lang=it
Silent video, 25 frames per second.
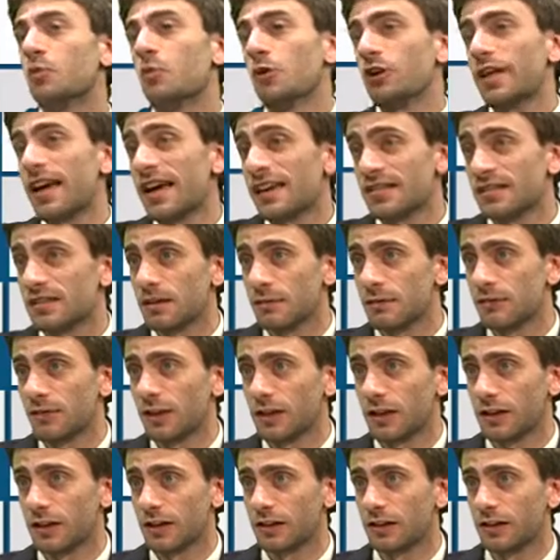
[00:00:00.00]
modeste mi
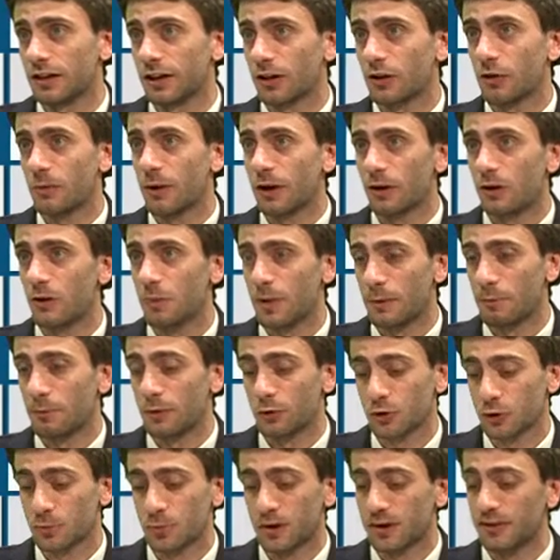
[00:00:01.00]
viene da dire come, come,
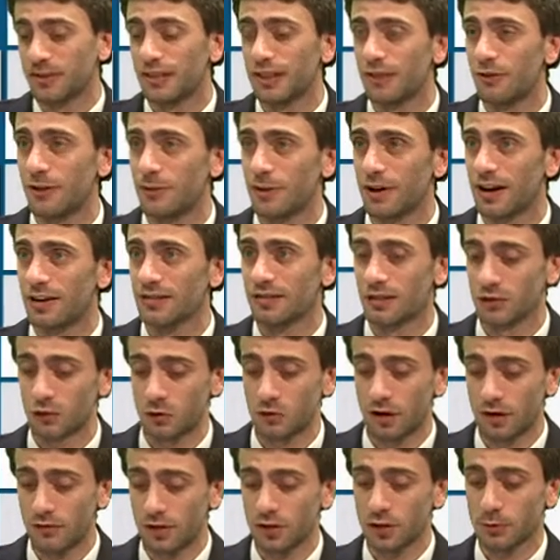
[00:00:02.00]
prospettive per la
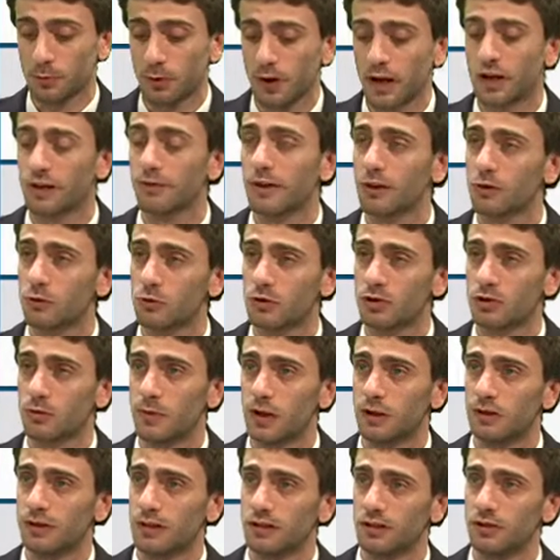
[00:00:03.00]
stagione invece poi è arrivato questo
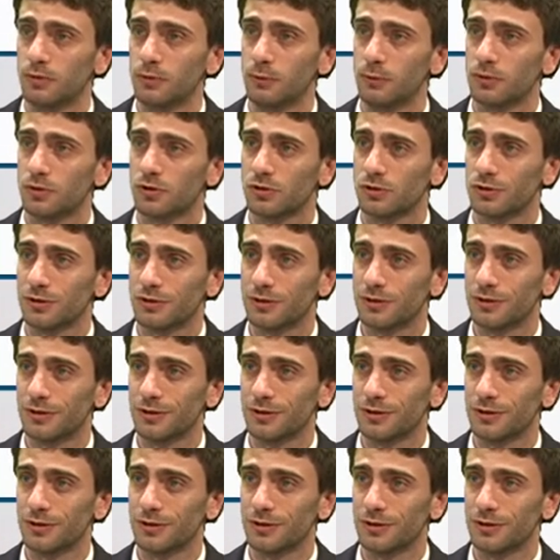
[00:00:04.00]
bel terzo posto